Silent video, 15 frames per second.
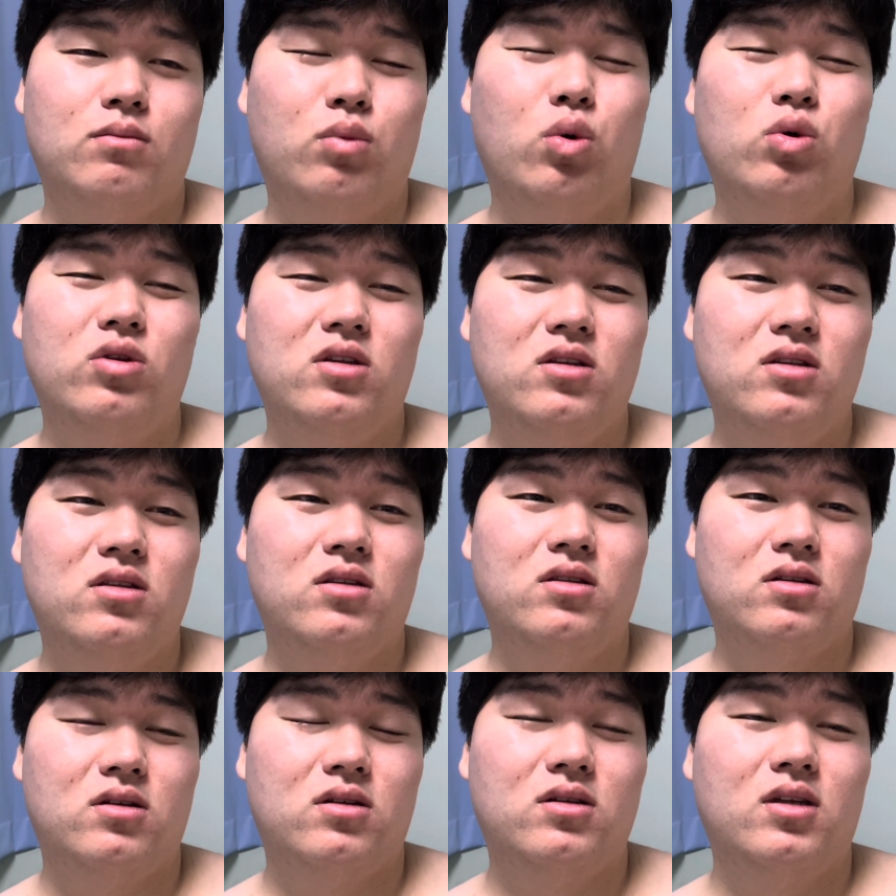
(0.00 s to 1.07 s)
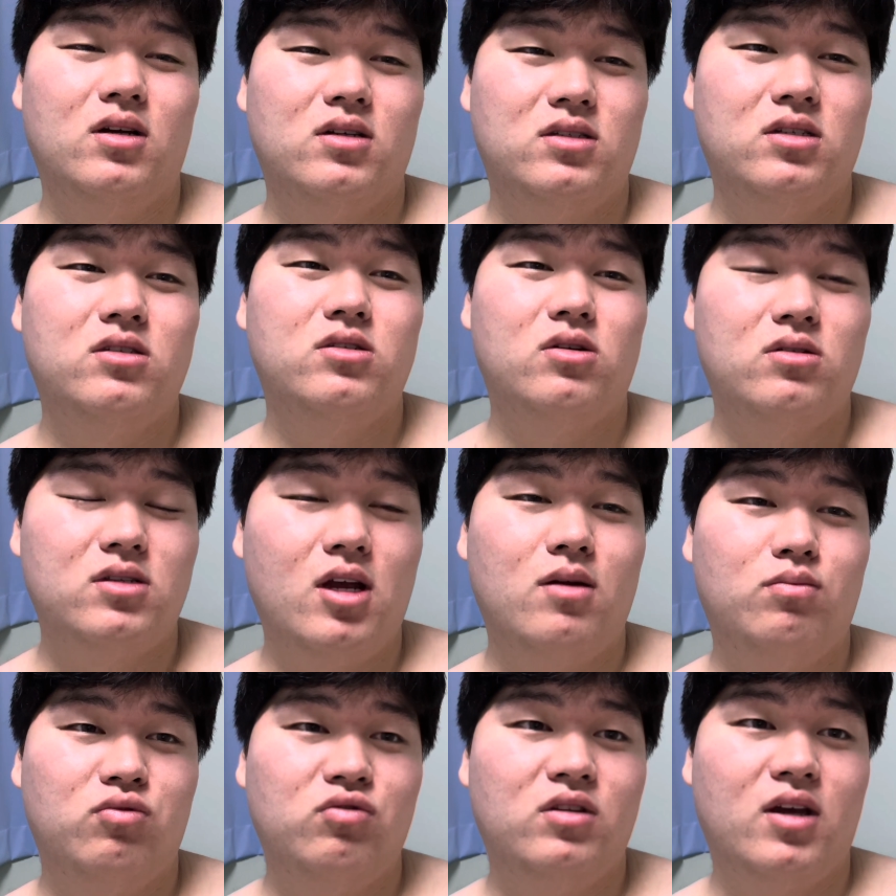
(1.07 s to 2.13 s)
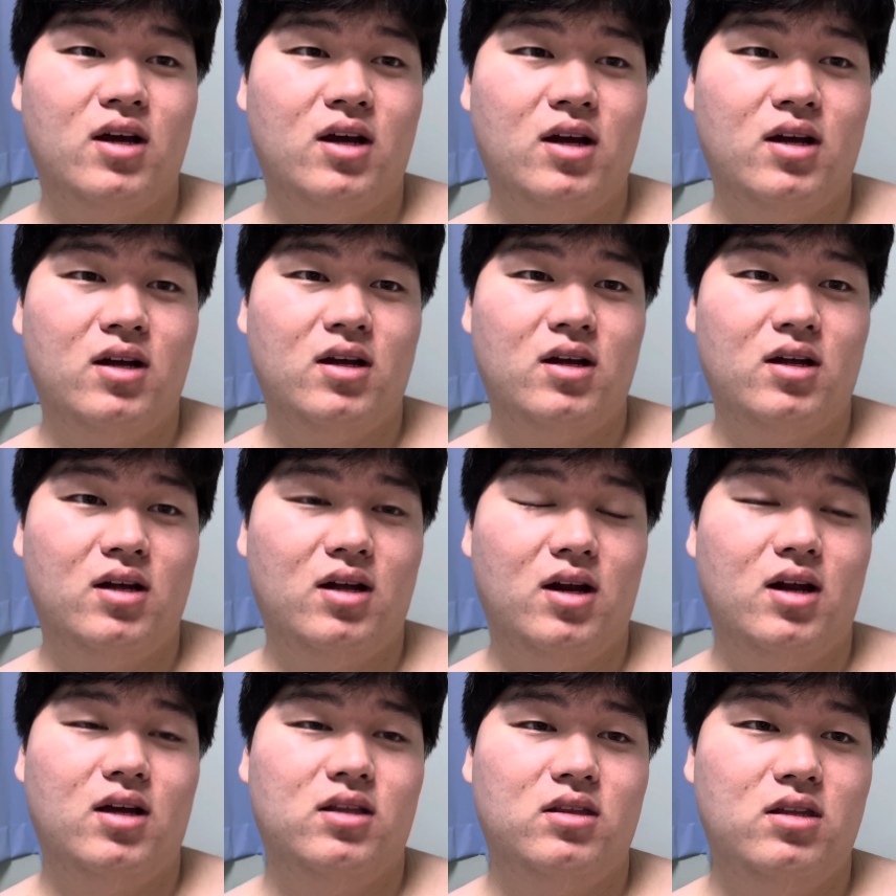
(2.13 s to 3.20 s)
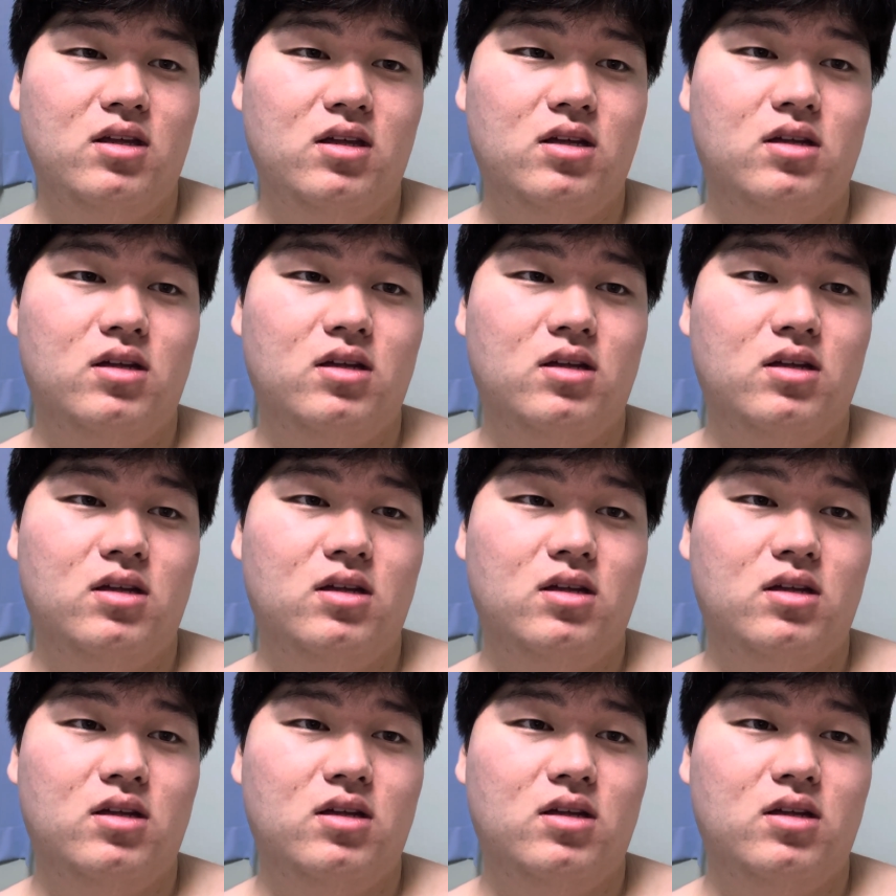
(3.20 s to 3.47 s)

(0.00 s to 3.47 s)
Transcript: 보는 그냥 시청자일 뿐이야. 알겠니?